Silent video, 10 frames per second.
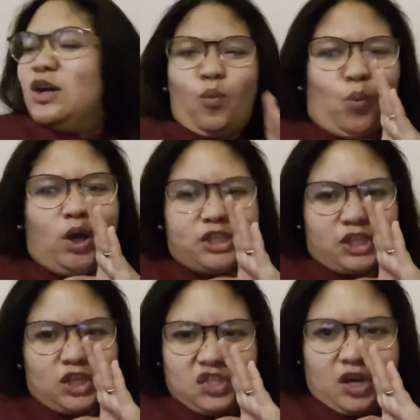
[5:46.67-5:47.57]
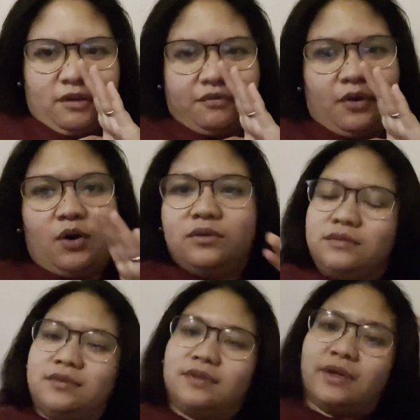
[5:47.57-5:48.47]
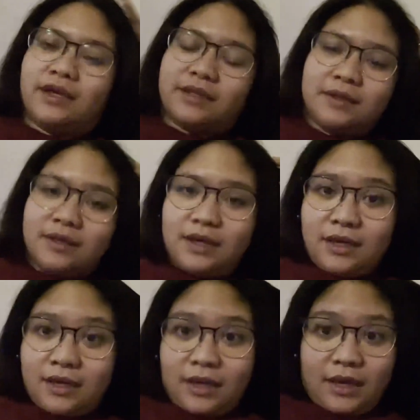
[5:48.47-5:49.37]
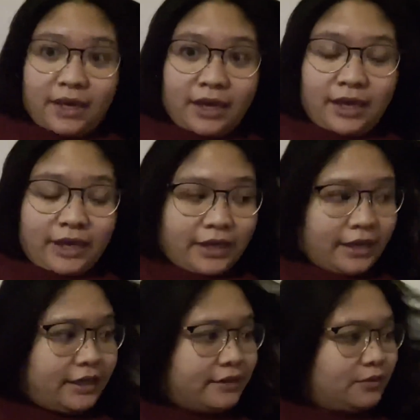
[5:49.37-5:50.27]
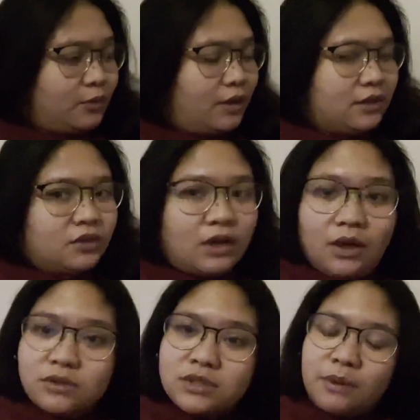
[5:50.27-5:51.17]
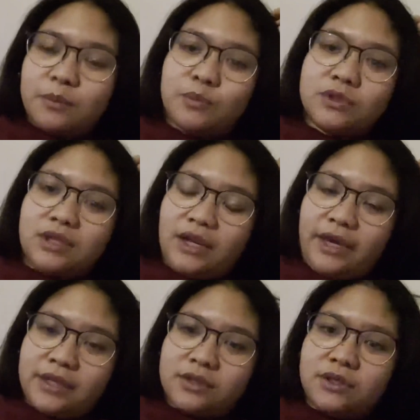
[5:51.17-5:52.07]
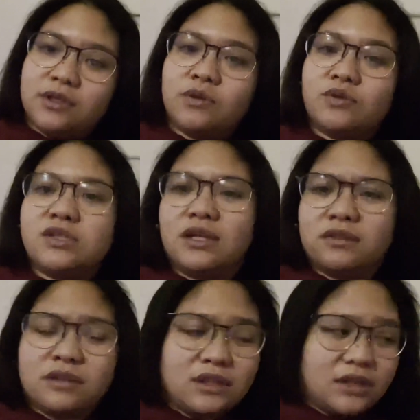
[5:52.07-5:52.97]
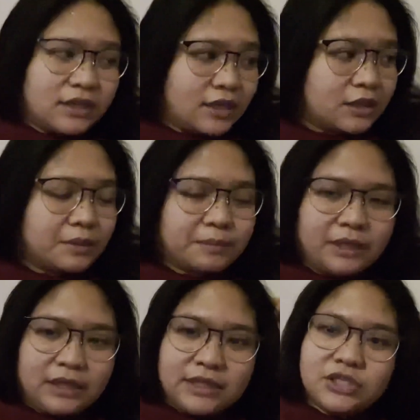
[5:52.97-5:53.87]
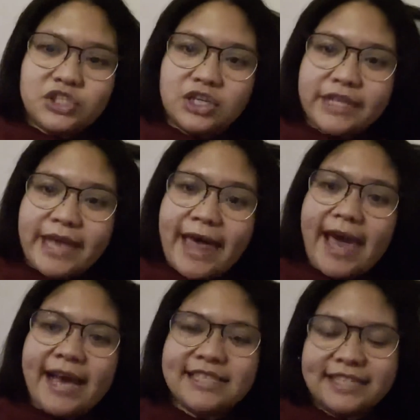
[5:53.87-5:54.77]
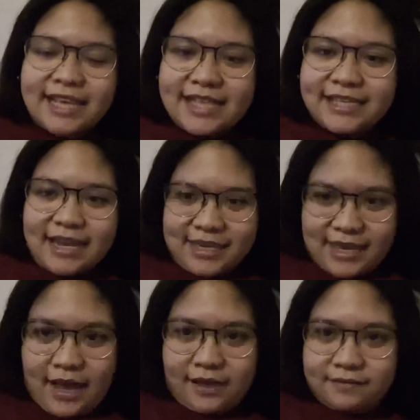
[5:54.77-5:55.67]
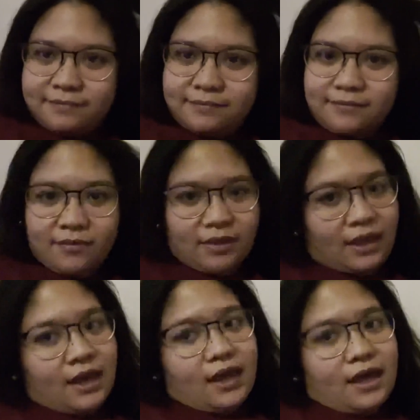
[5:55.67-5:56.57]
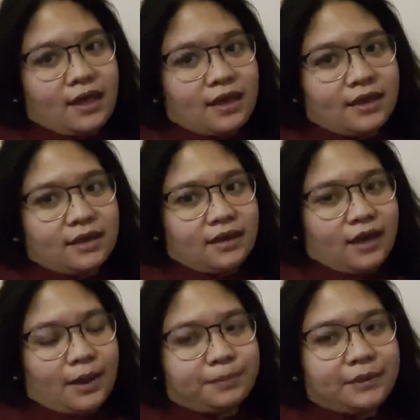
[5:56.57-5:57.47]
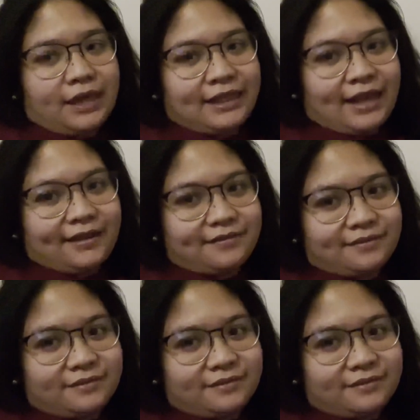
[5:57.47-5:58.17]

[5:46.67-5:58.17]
Watching cell phone. And, well, hindi ko alam kung saan pupunta later. O si Anthony lang yata, gagawin siya ng zazakyan. Update lang.